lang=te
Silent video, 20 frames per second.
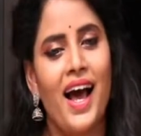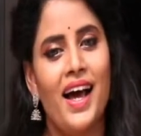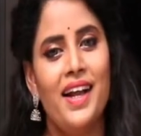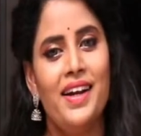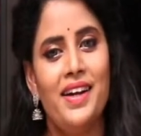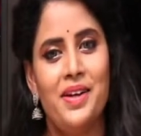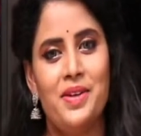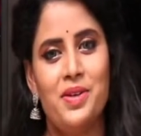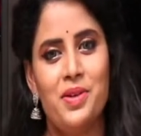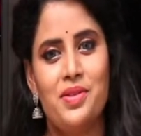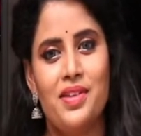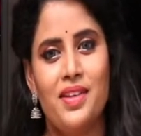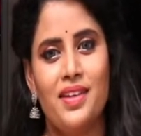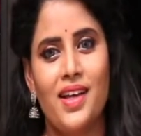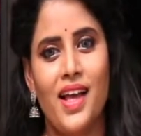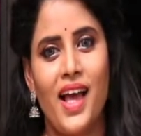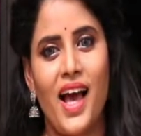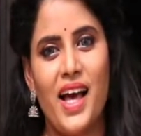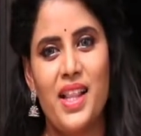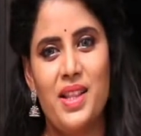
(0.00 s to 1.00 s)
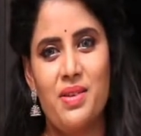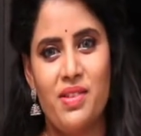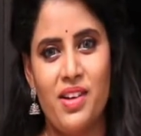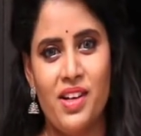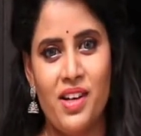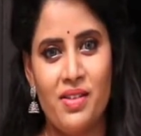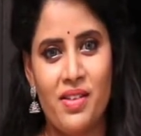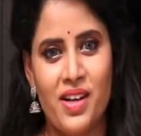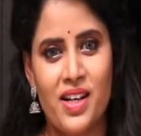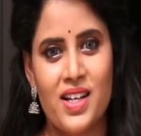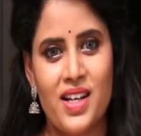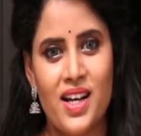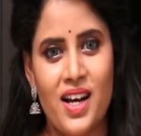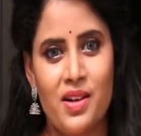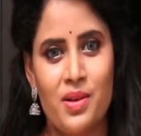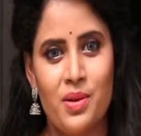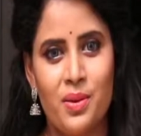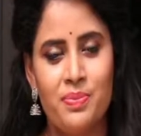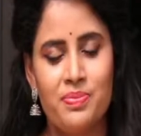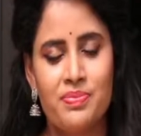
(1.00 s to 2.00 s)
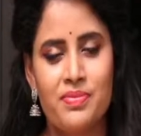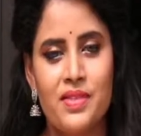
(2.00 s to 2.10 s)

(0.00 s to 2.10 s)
అని అంటుంది అది విన్న వేటగాడు